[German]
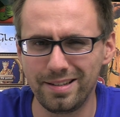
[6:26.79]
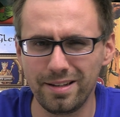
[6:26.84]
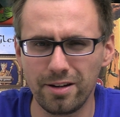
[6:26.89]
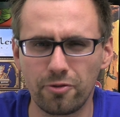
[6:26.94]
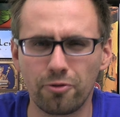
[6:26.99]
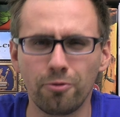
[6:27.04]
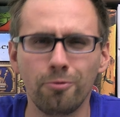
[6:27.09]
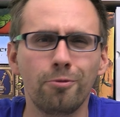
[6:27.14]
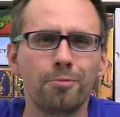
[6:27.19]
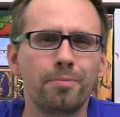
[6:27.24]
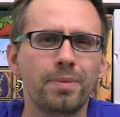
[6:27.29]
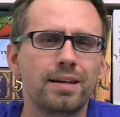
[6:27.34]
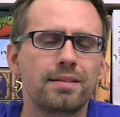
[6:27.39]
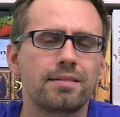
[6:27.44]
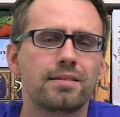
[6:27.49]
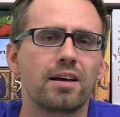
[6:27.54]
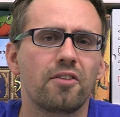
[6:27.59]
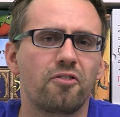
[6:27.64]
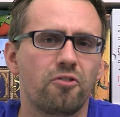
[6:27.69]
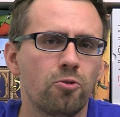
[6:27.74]
die Crew,
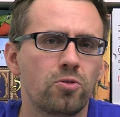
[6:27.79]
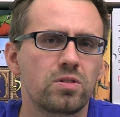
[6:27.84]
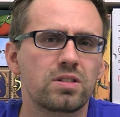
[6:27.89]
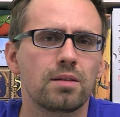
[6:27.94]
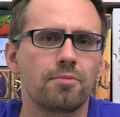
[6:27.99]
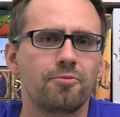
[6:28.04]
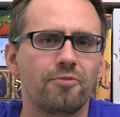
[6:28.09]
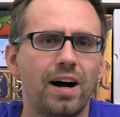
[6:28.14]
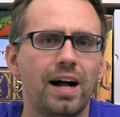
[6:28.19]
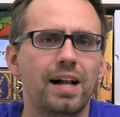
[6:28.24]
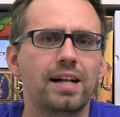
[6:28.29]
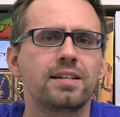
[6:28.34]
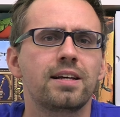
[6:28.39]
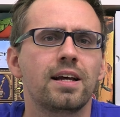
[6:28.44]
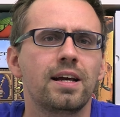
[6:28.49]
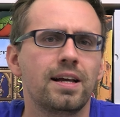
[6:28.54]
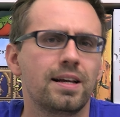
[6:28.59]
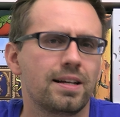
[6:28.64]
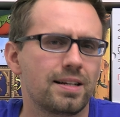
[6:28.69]
mit der Fuchs im Wald,